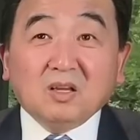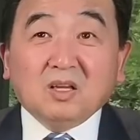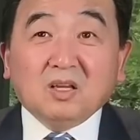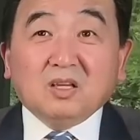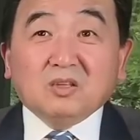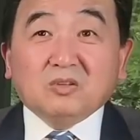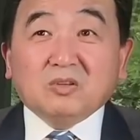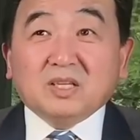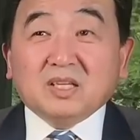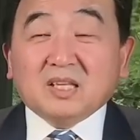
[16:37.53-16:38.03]

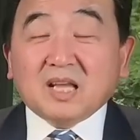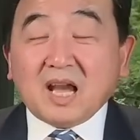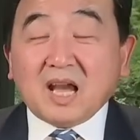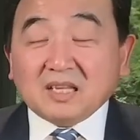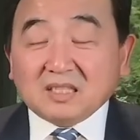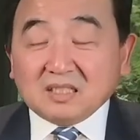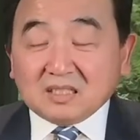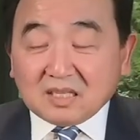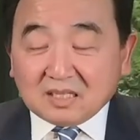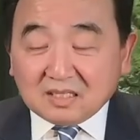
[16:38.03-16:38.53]
所以他
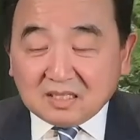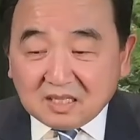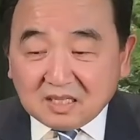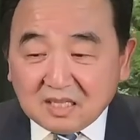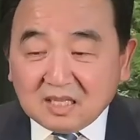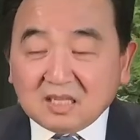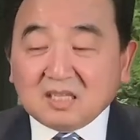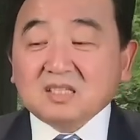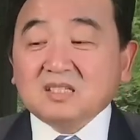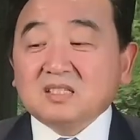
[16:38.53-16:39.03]
他
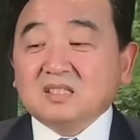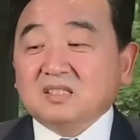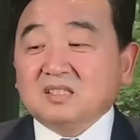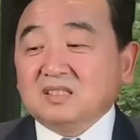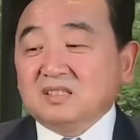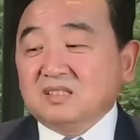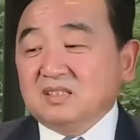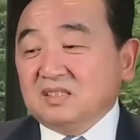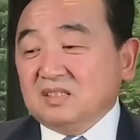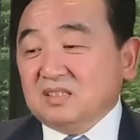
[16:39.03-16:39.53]
意思
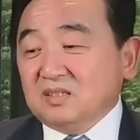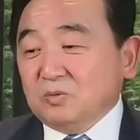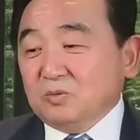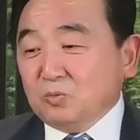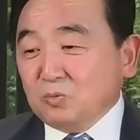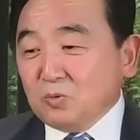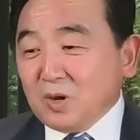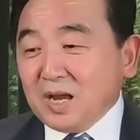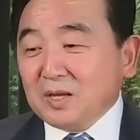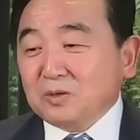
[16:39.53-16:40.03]
无
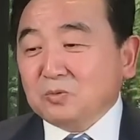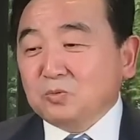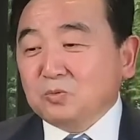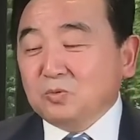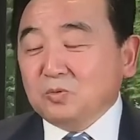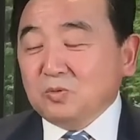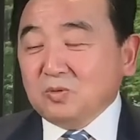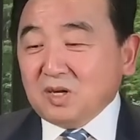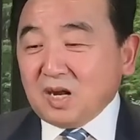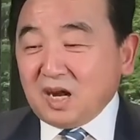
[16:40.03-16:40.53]
外乎
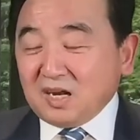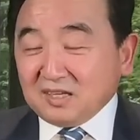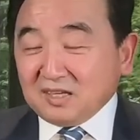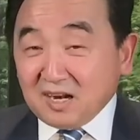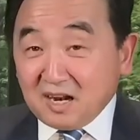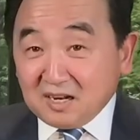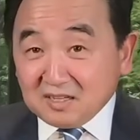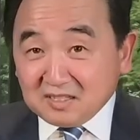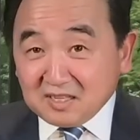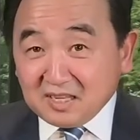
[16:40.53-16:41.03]

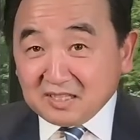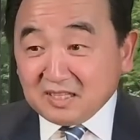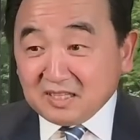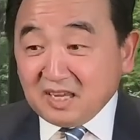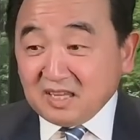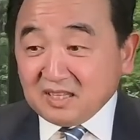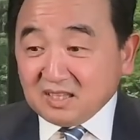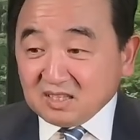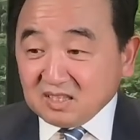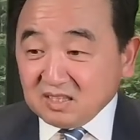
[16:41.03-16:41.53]
2023年